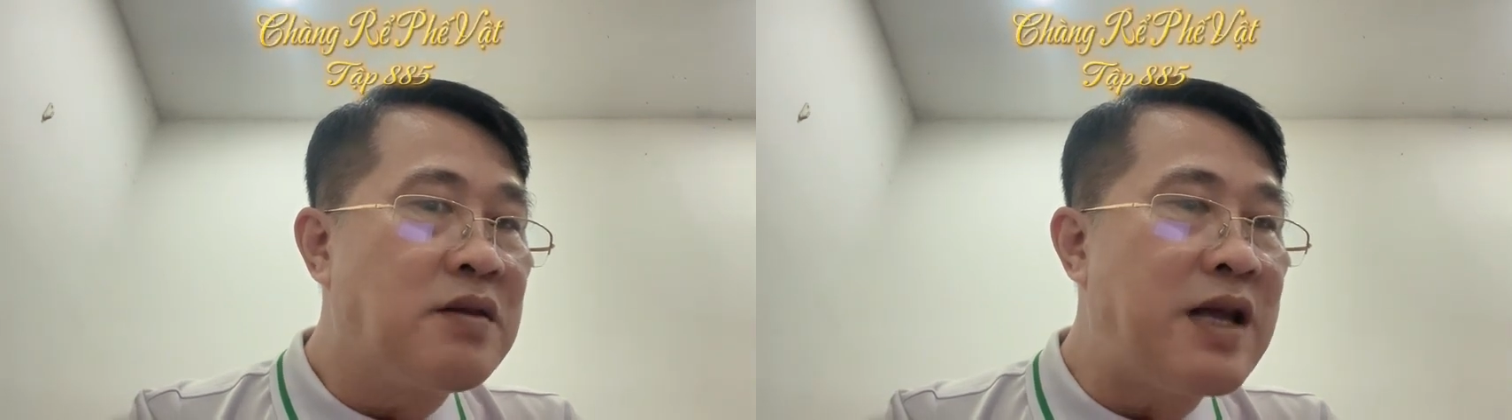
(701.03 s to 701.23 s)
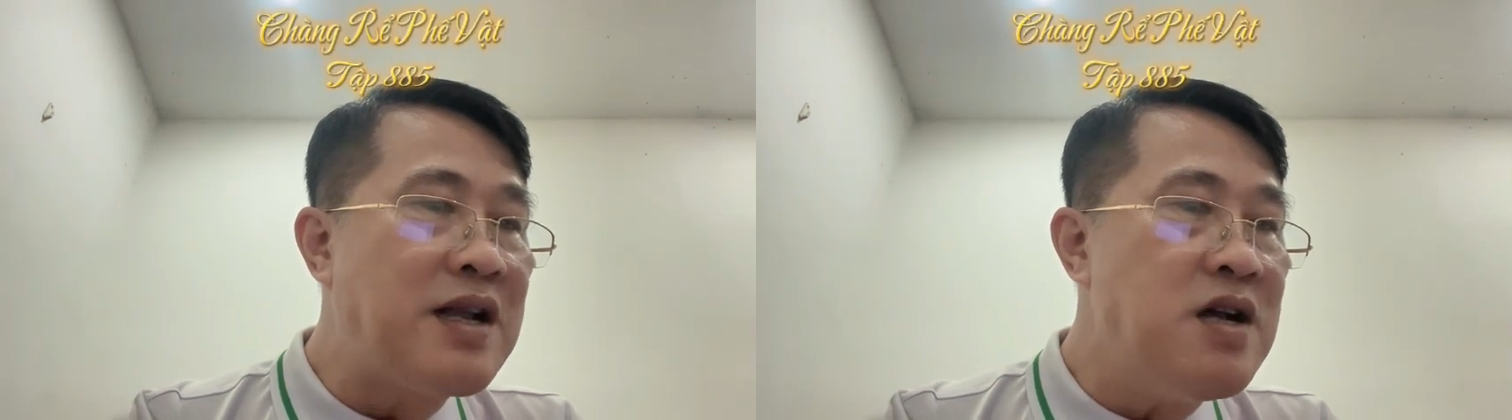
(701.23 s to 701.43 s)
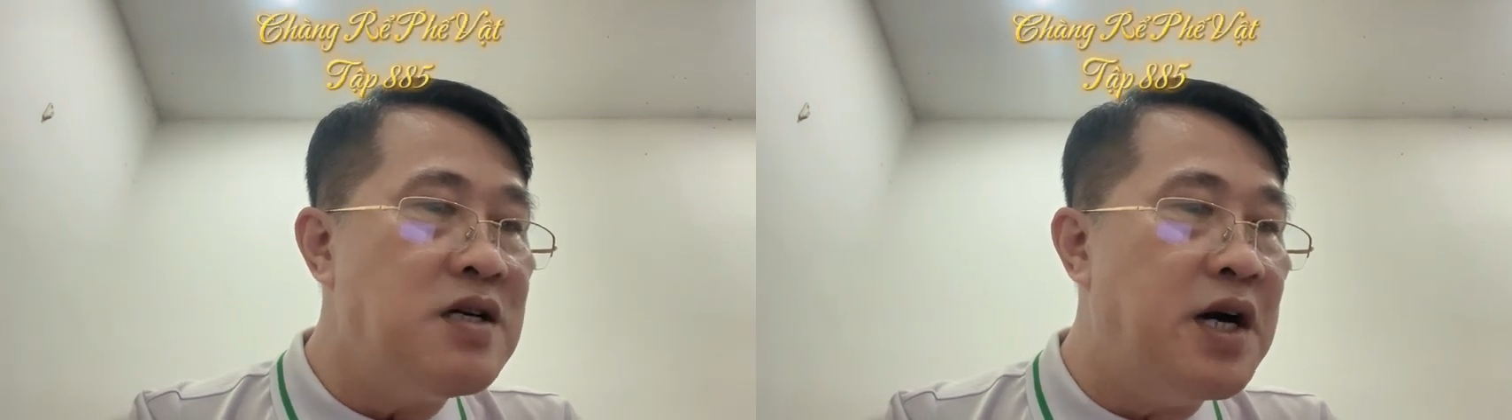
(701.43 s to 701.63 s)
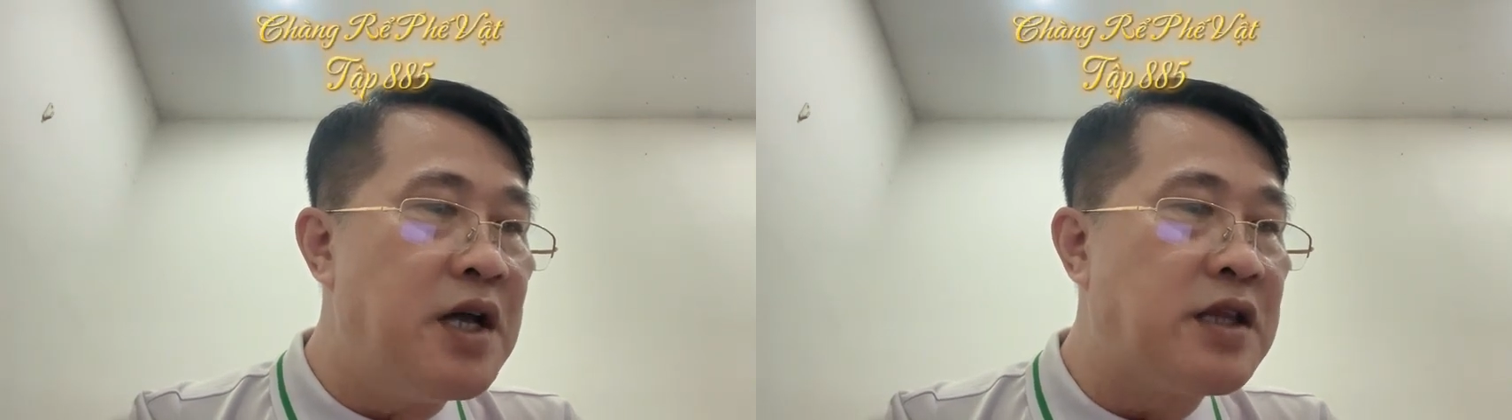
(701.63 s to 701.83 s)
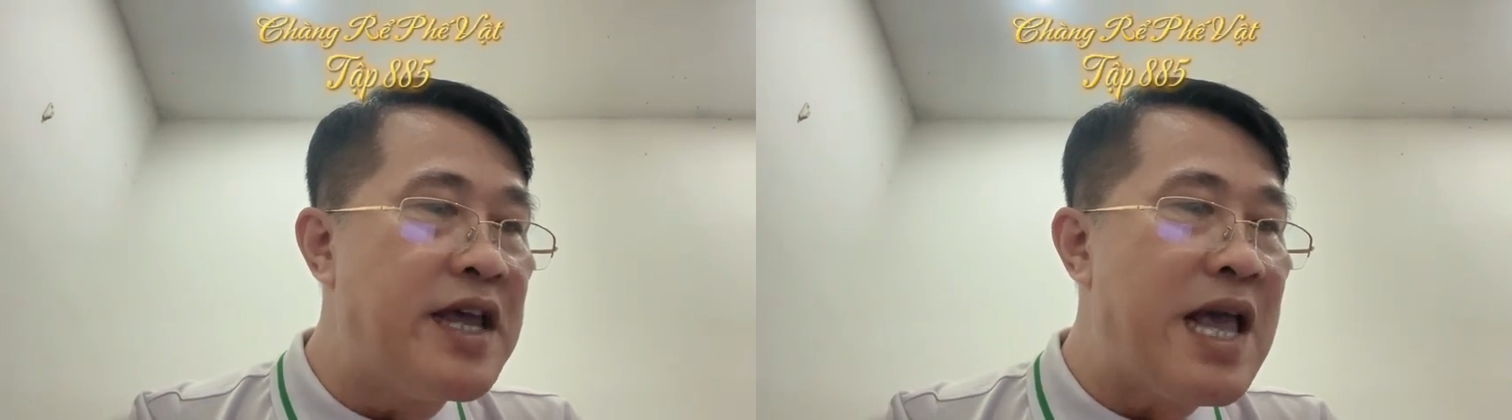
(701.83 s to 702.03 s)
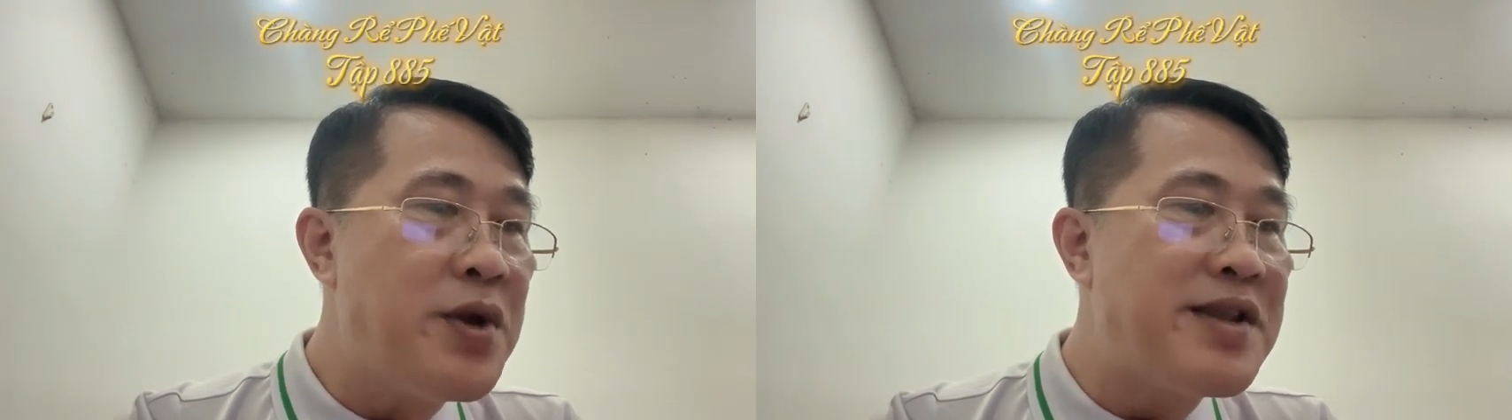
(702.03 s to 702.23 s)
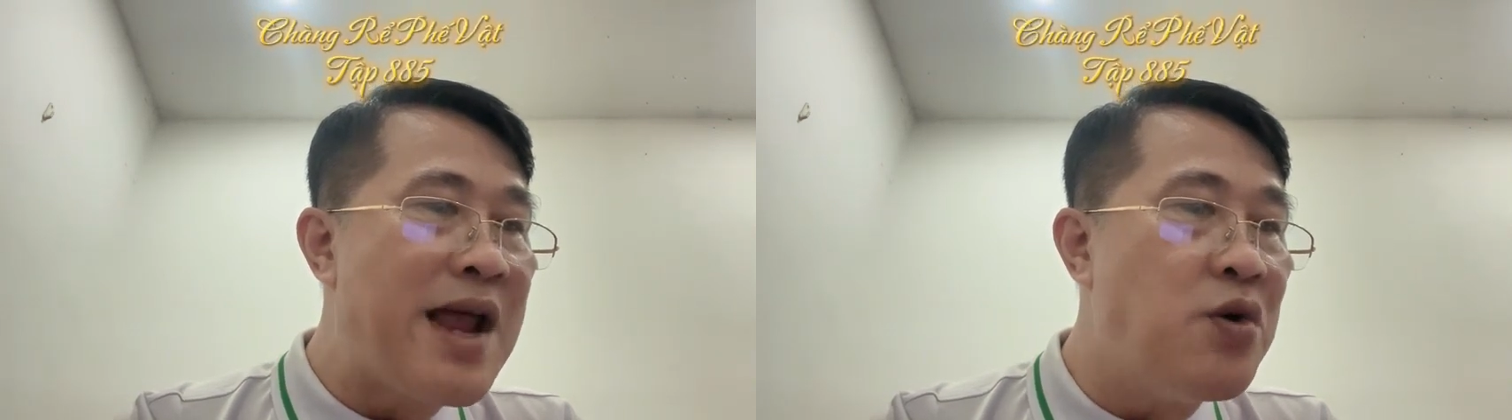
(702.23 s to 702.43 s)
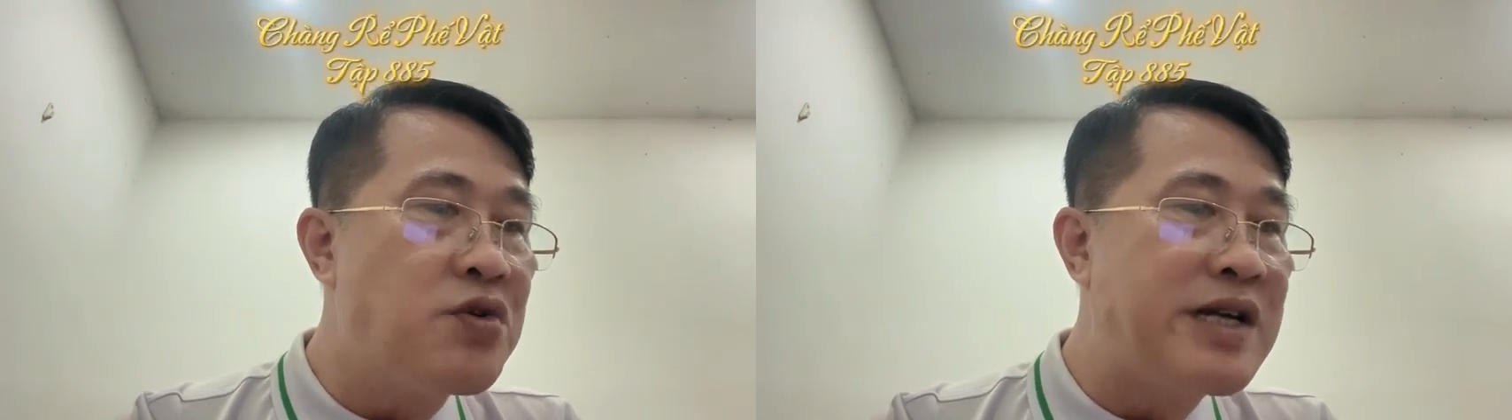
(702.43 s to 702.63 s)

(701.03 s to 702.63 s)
các con người thấy Jared đau